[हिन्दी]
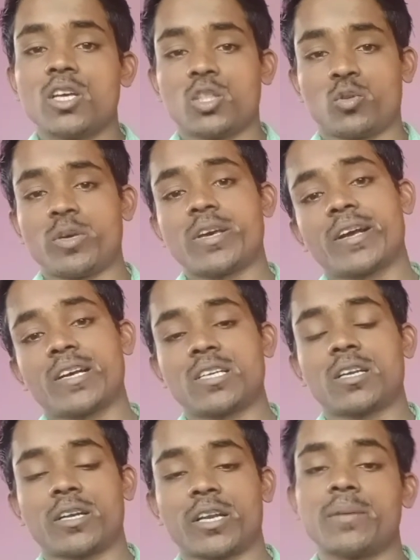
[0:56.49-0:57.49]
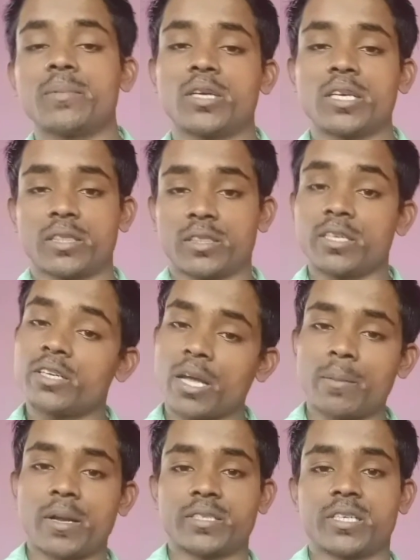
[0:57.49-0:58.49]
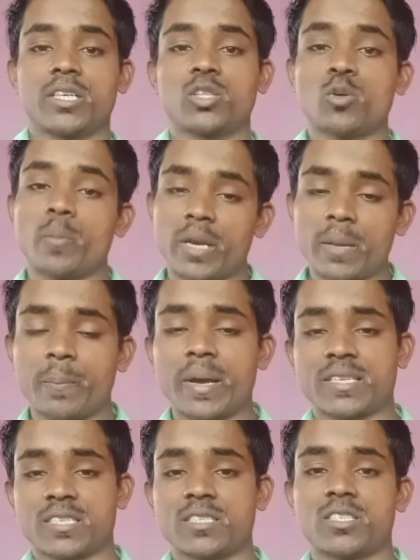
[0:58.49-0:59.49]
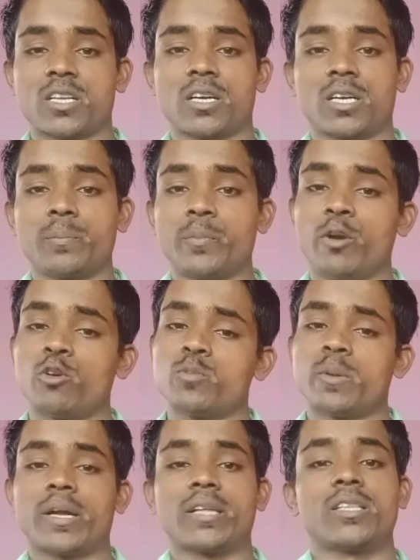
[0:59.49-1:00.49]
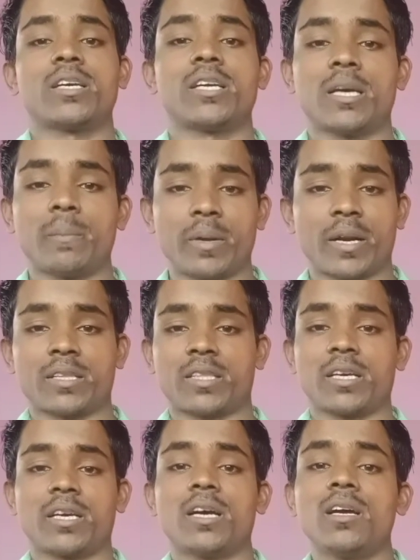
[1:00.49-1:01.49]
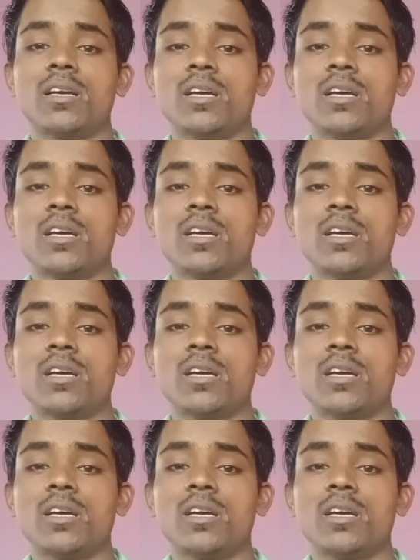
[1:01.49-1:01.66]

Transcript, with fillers: तो एक हज़ार करने में कितने टाइम लग जाएंगे तो मैंने पैसन से रखा वीडियोज बनाते गया बनाते गया